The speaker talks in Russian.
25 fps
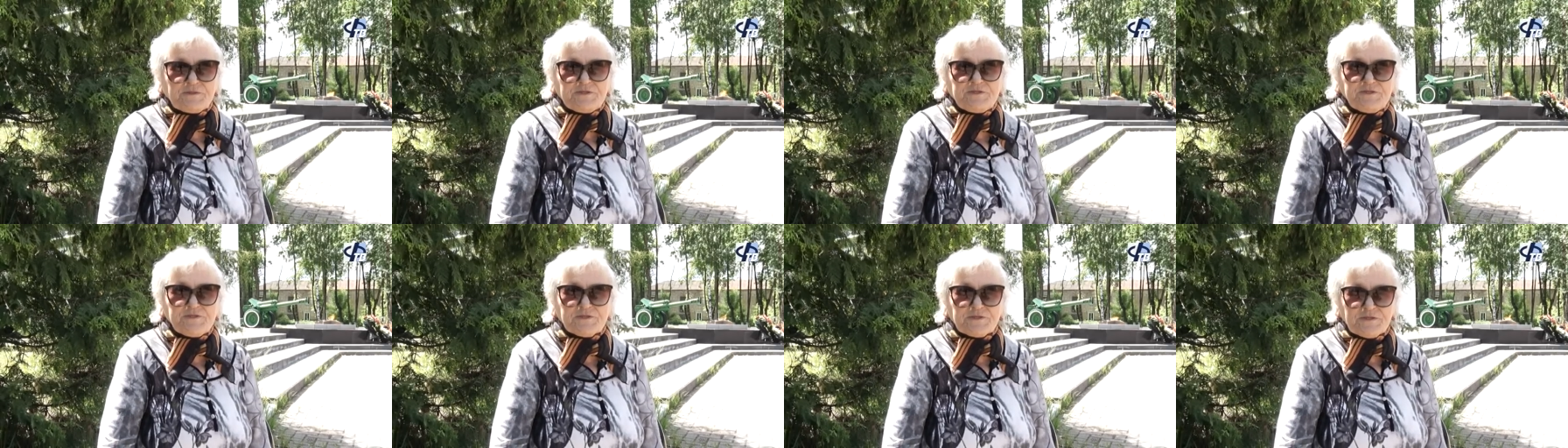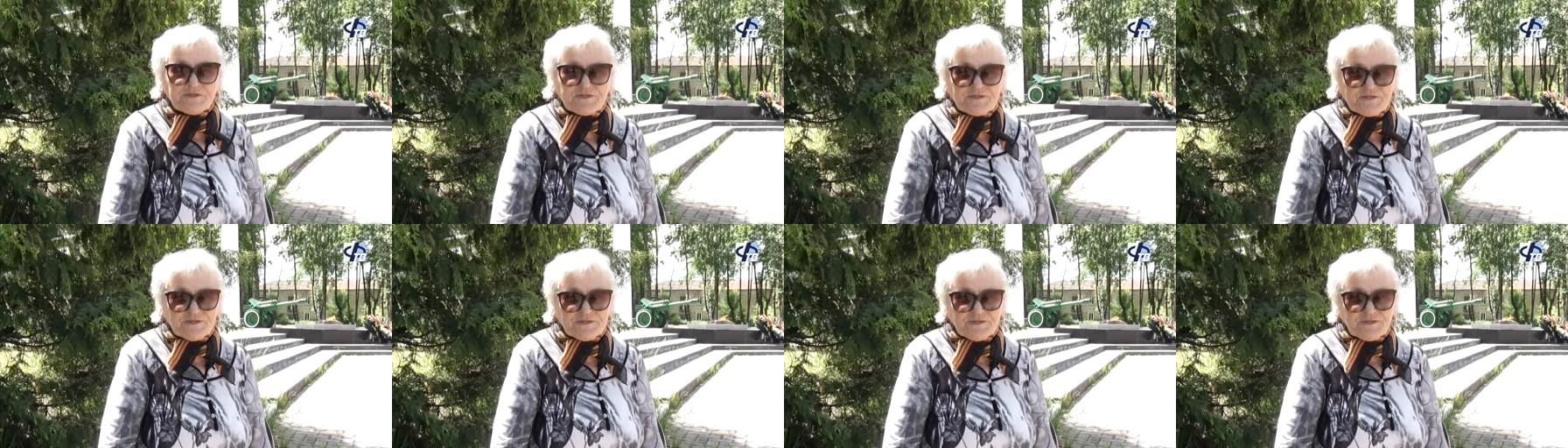
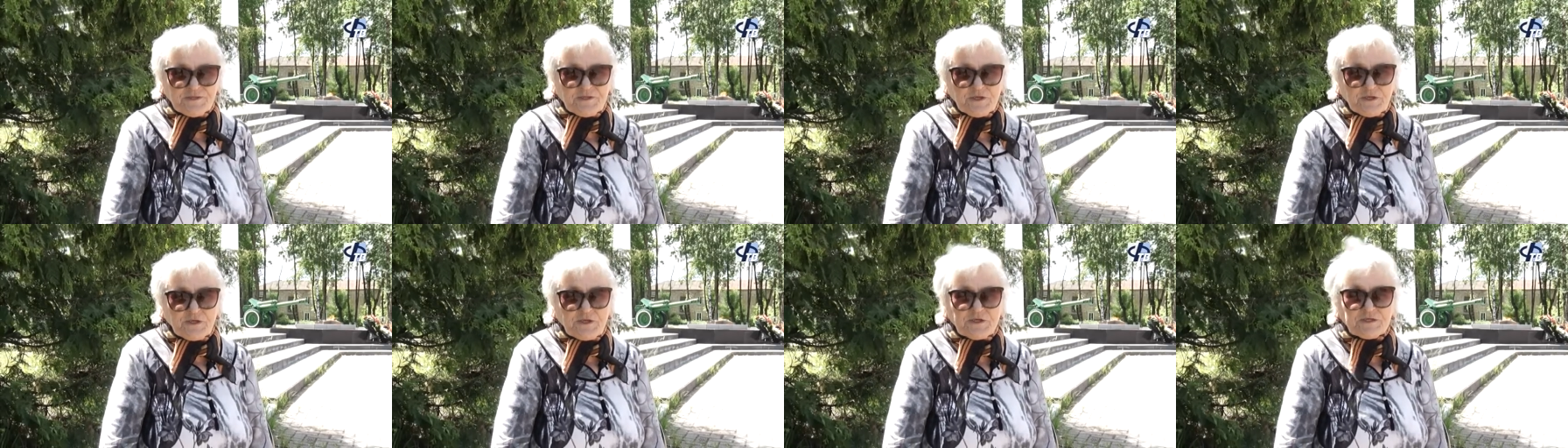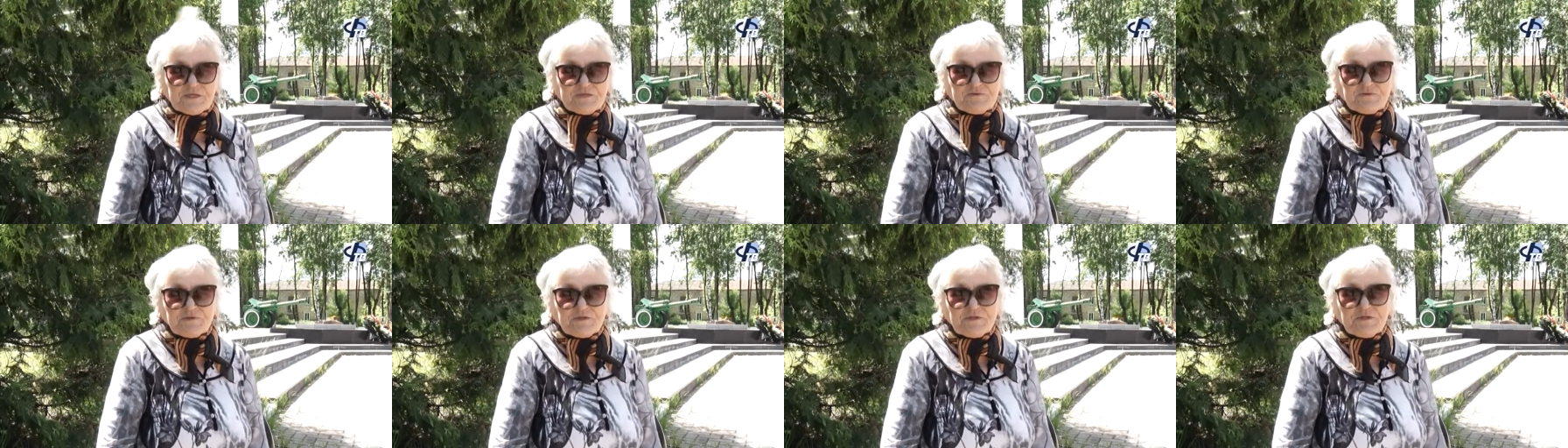леденцы такие
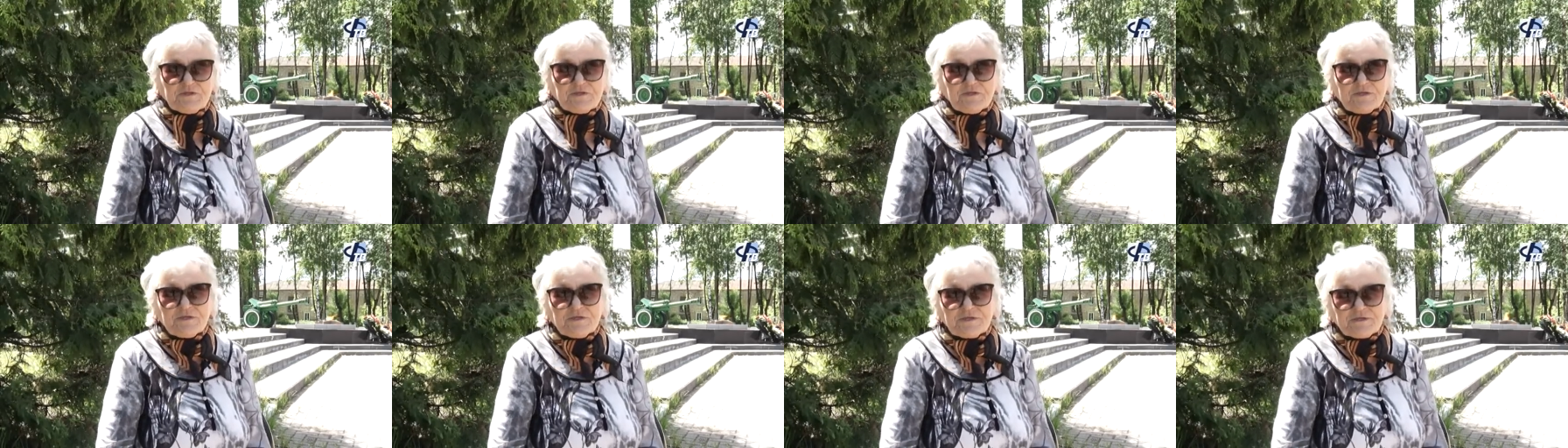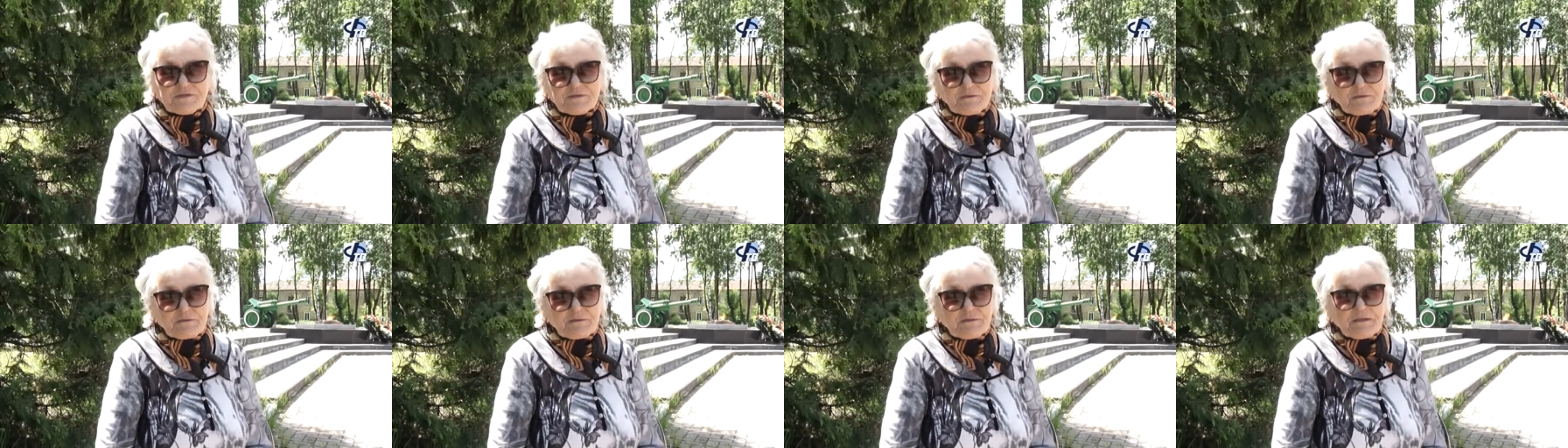
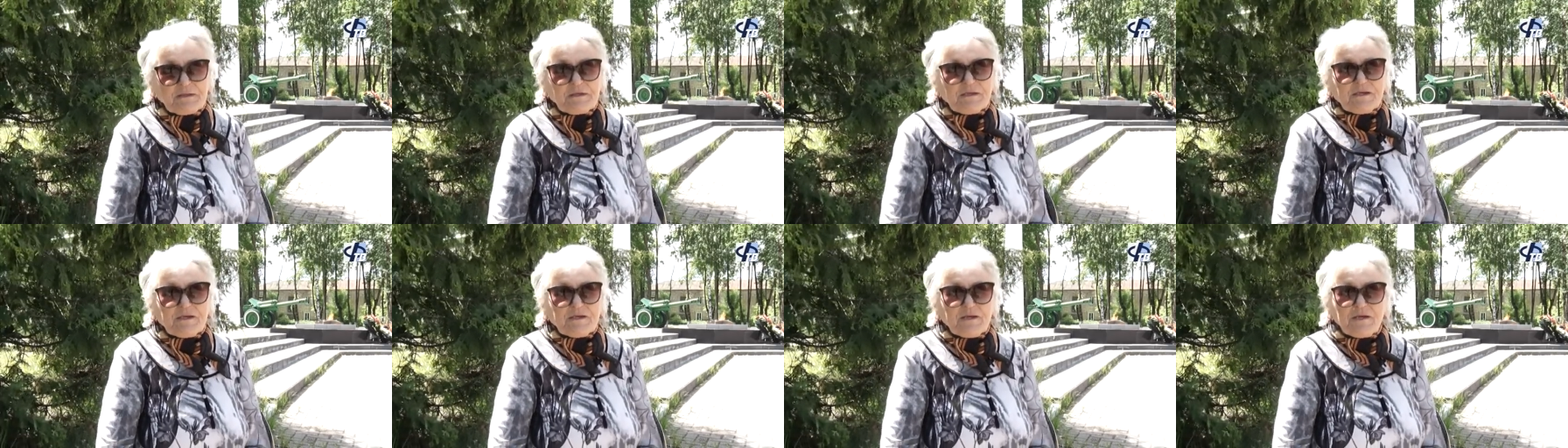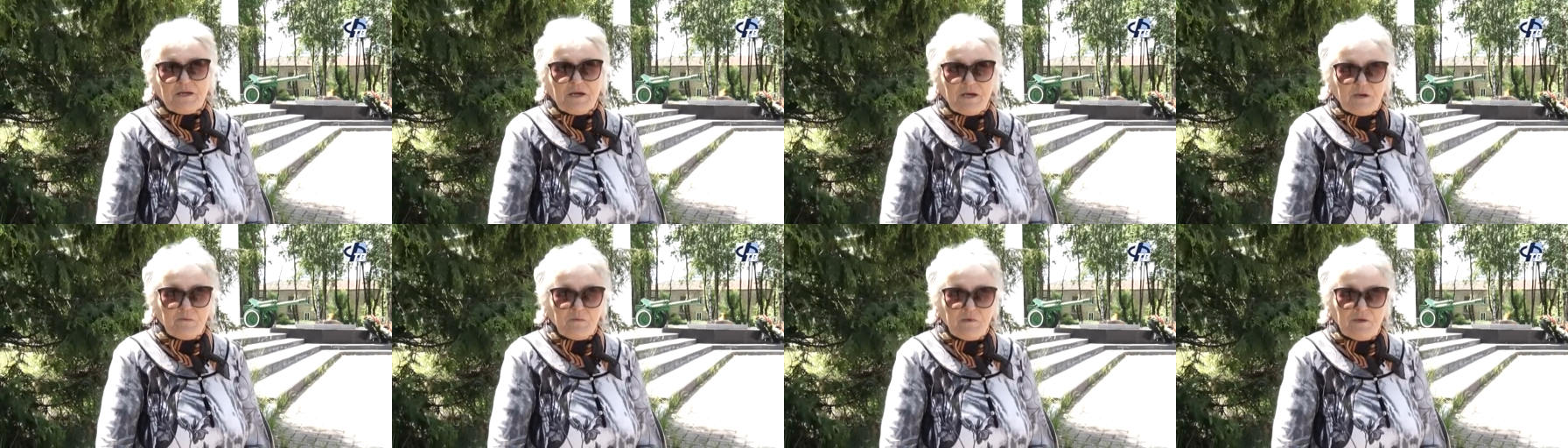цветные.
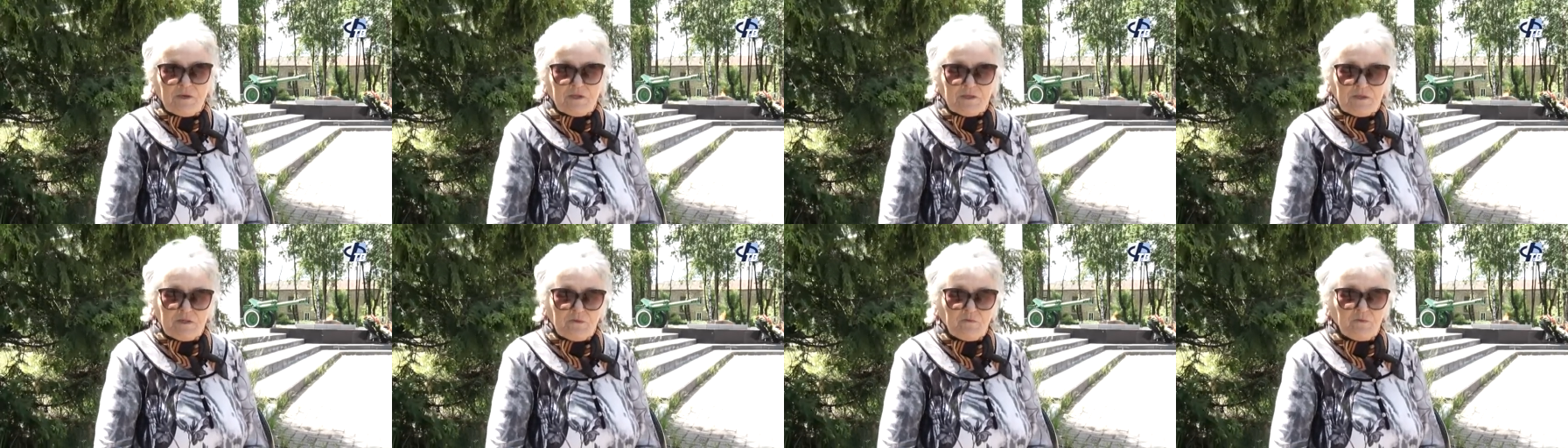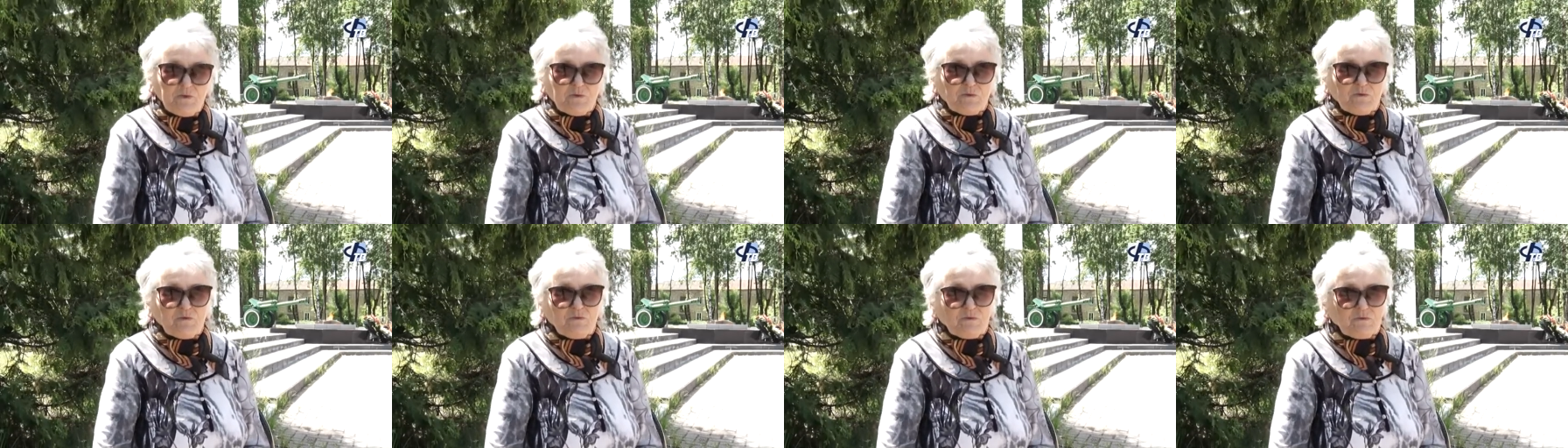Я опять не
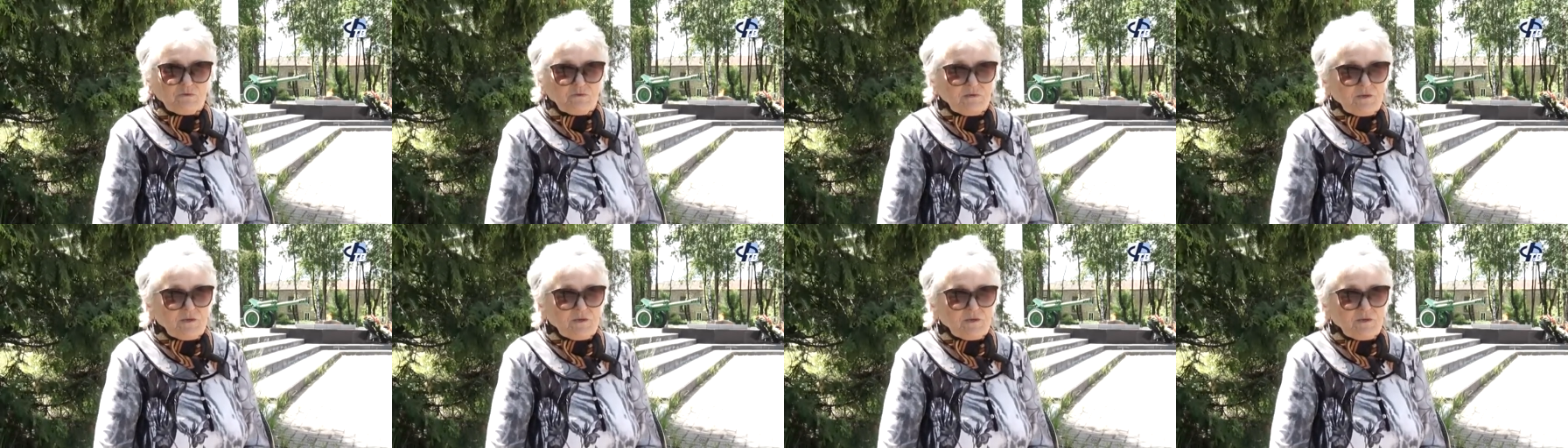беру.